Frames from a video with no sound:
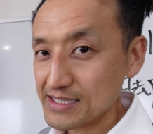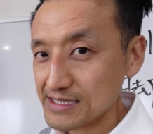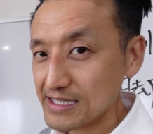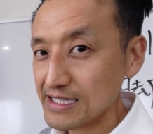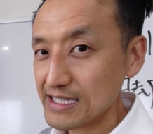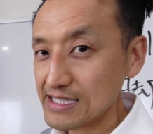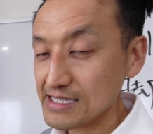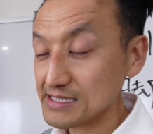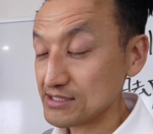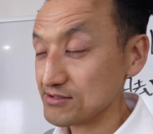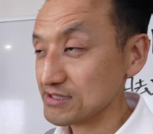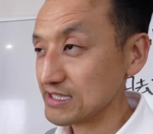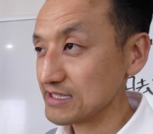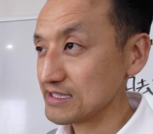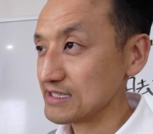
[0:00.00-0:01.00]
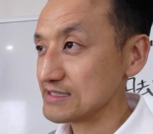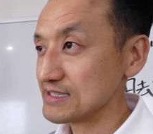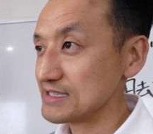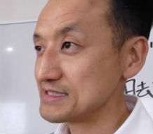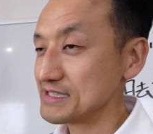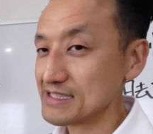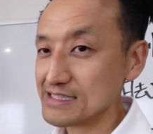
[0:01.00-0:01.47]
ね、あなたの変形
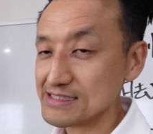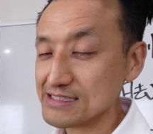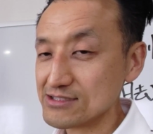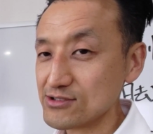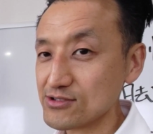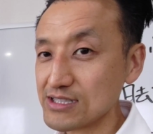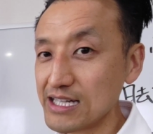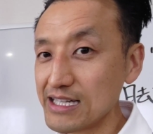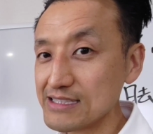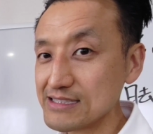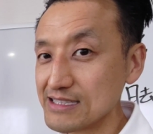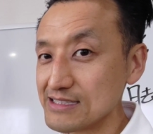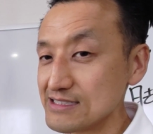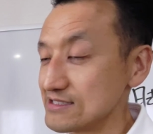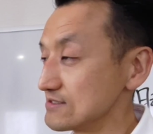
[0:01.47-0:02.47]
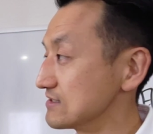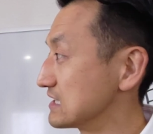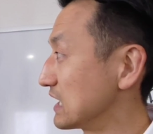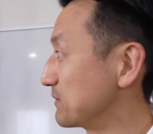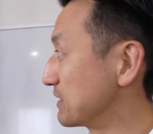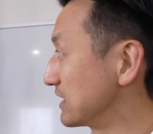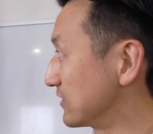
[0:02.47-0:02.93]
性膝関節を改善す
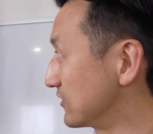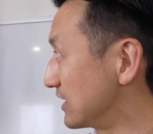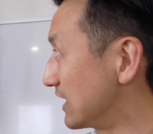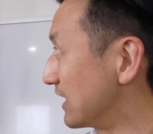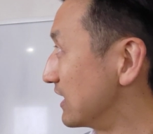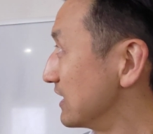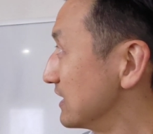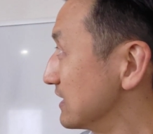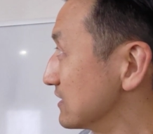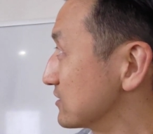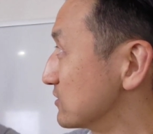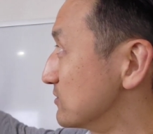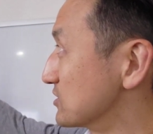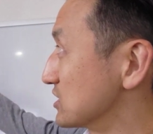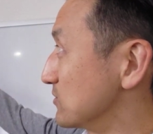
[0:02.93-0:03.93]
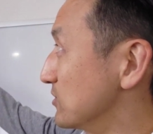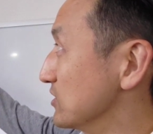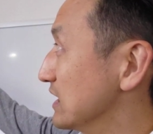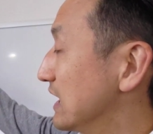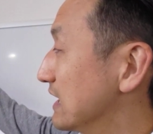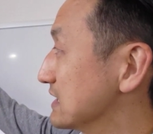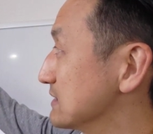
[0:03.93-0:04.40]
るためには、そもそも
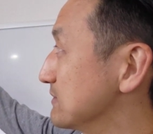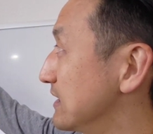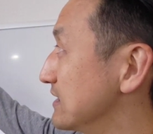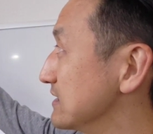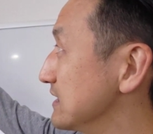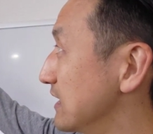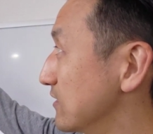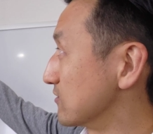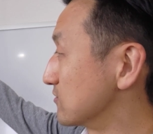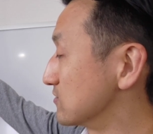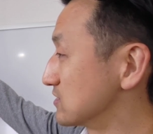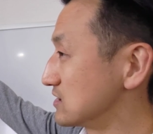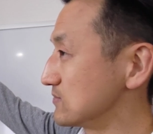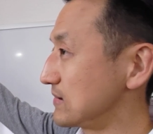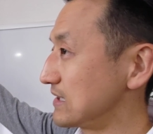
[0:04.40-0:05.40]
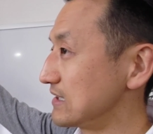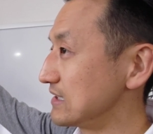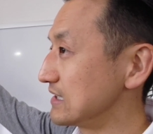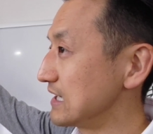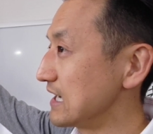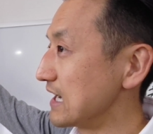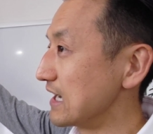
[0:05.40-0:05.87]
の始まりる骨
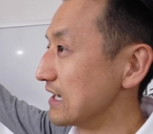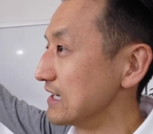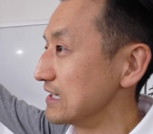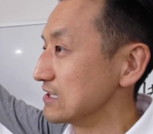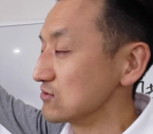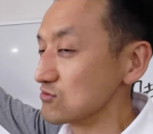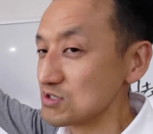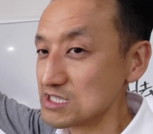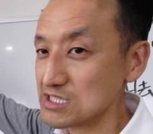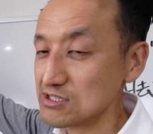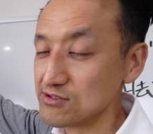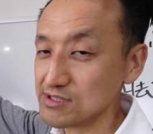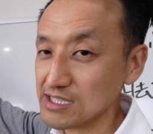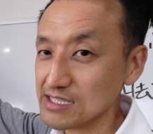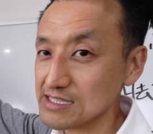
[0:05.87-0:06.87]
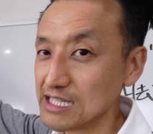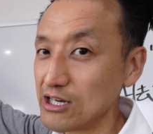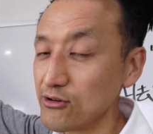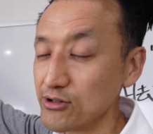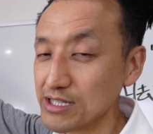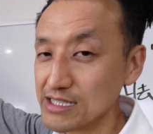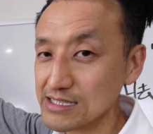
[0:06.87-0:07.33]
盤が後ろに
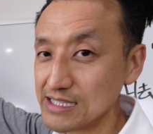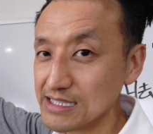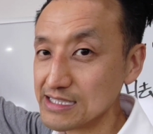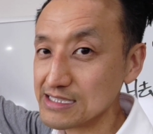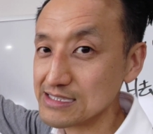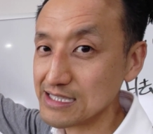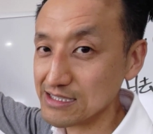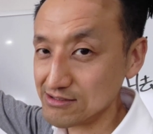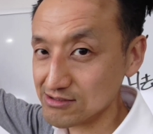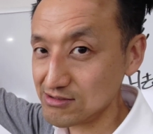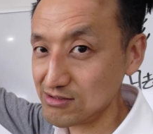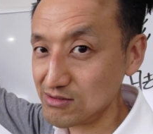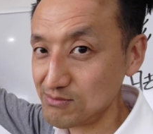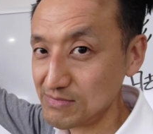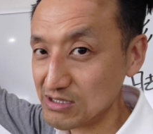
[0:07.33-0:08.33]
倒れてきていると。